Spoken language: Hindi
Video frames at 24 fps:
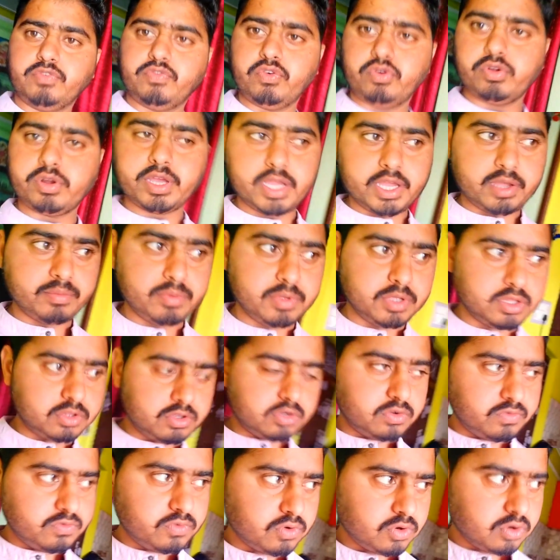फ़ोन आया अभी
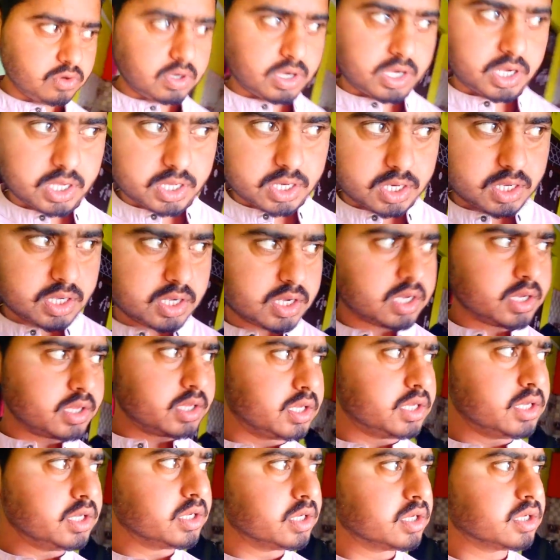तो वो आ रहा है